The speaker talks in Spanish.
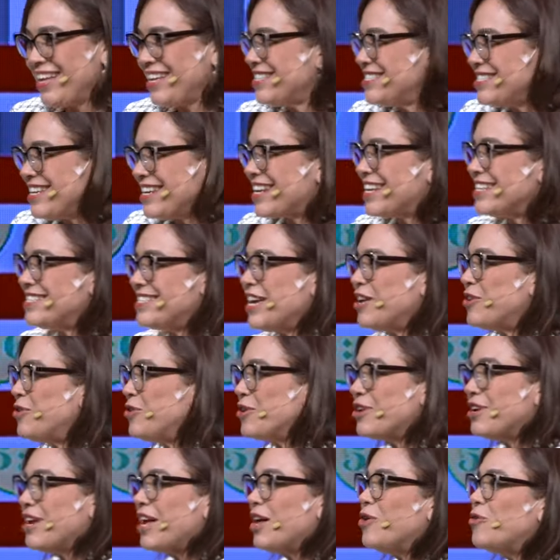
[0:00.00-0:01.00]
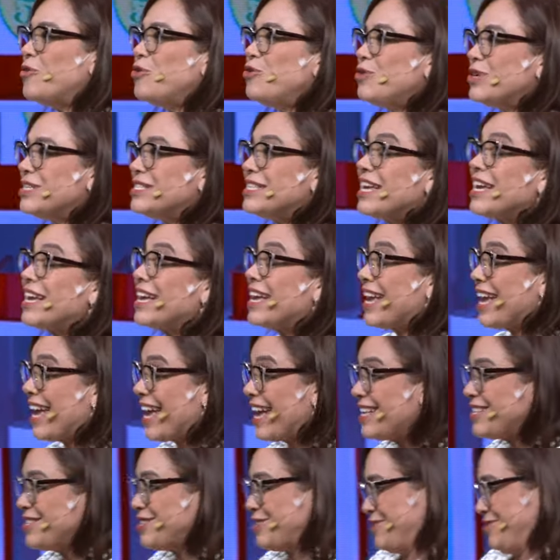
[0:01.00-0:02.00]
Es recién horneado, uno es de
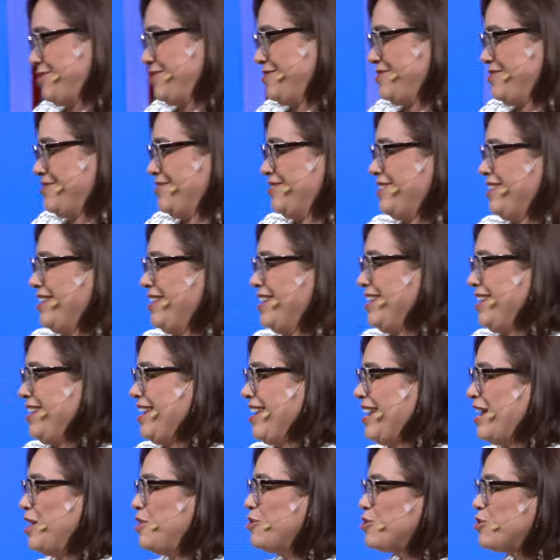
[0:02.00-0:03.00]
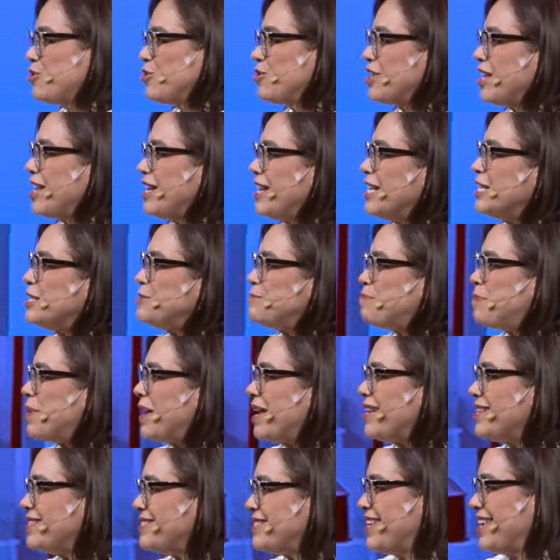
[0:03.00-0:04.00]
queso, el otro tiene
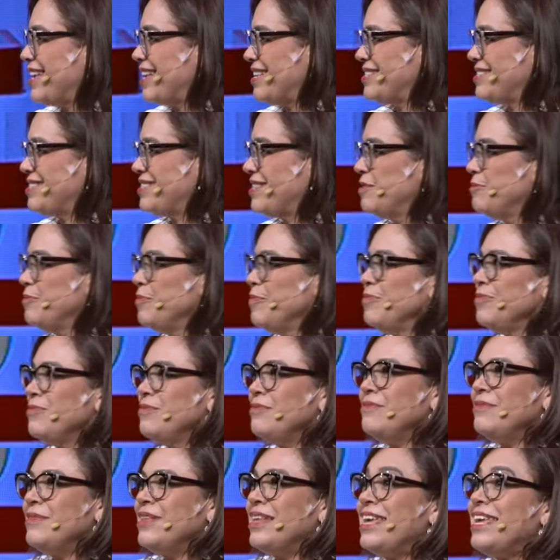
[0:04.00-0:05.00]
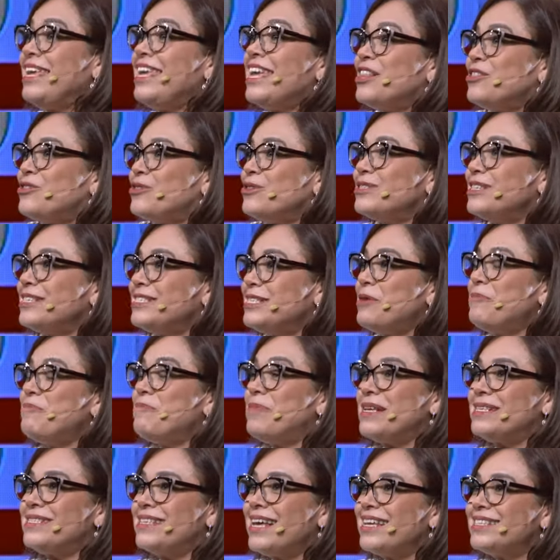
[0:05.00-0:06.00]
especias. Y entonces
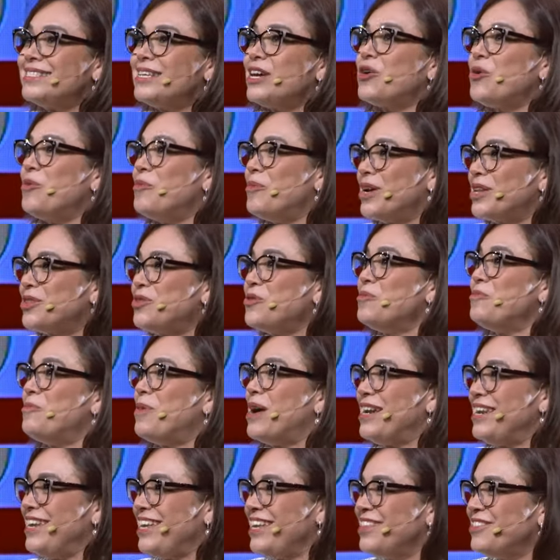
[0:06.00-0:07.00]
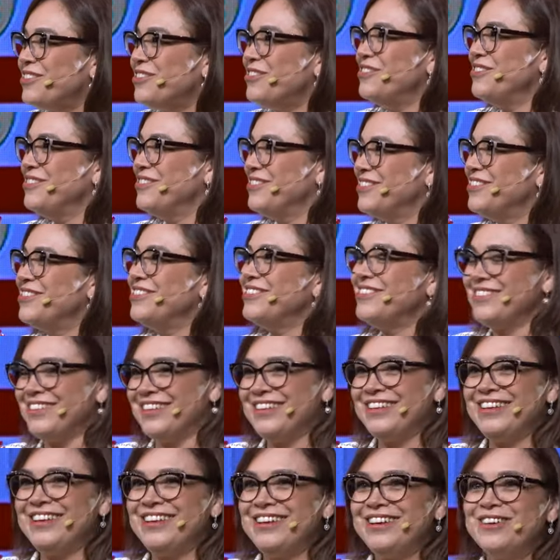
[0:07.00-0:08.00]
empezás a comerte un panito,
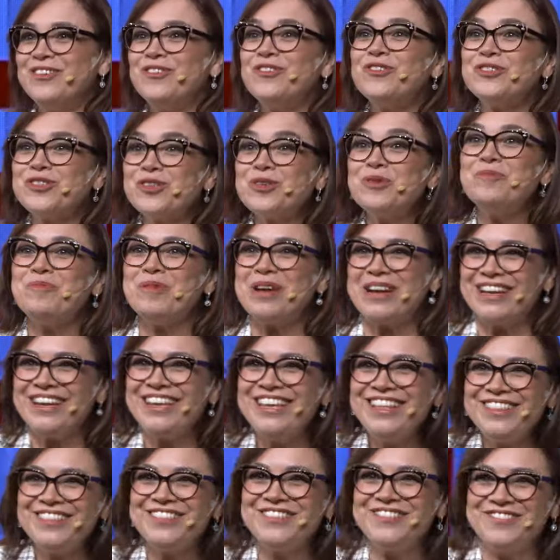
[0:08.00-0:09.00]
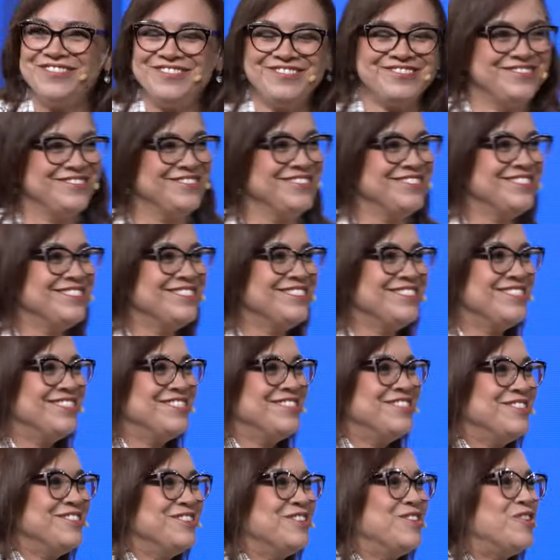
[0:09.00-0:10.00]
otro panito,
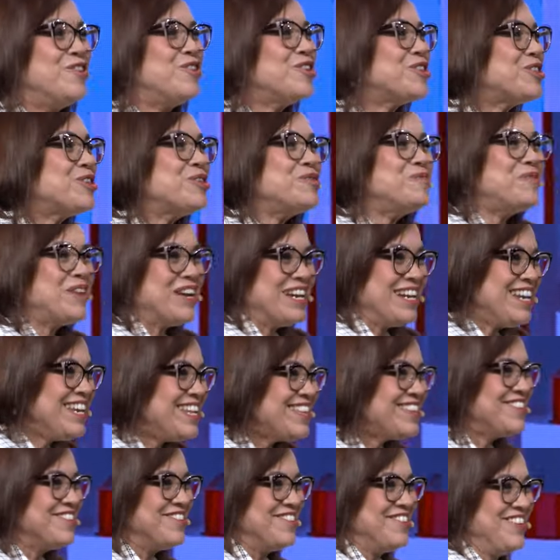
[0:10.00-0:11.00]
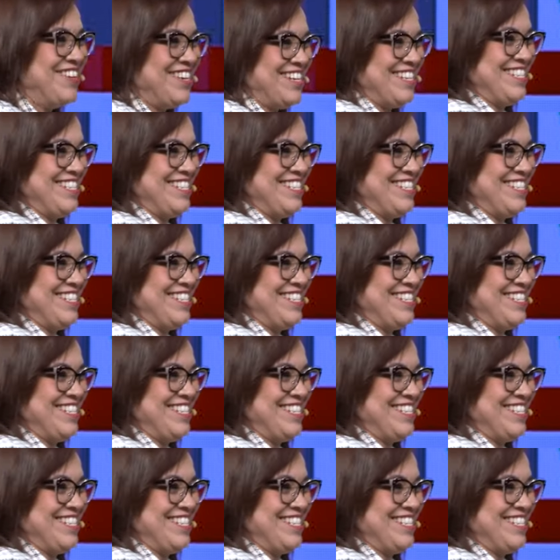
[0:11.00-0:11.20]
otro panito.